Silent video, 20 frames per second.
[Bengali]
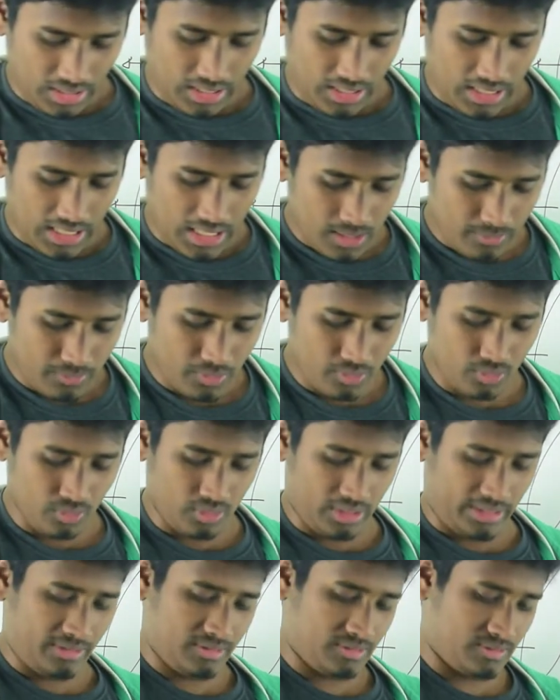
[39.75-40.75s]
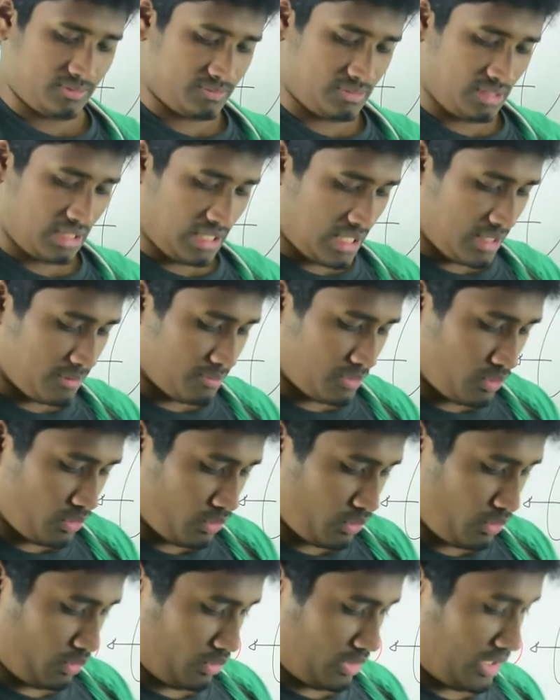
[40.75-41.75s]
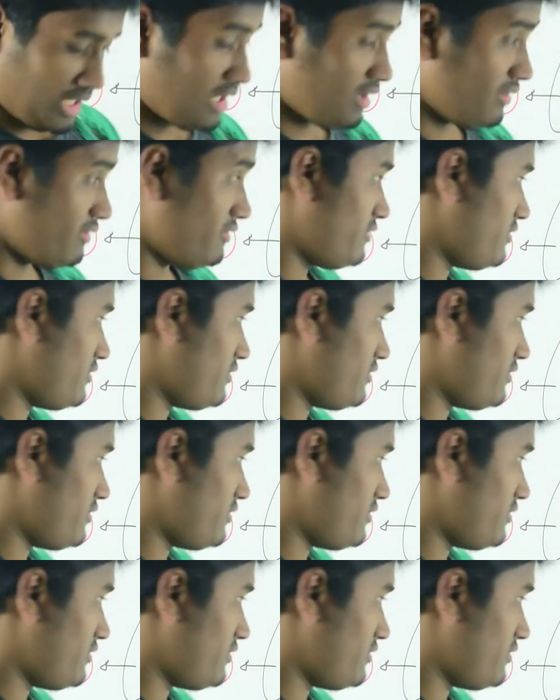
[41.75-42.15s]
লাভ হলে লাভ হলো লাভ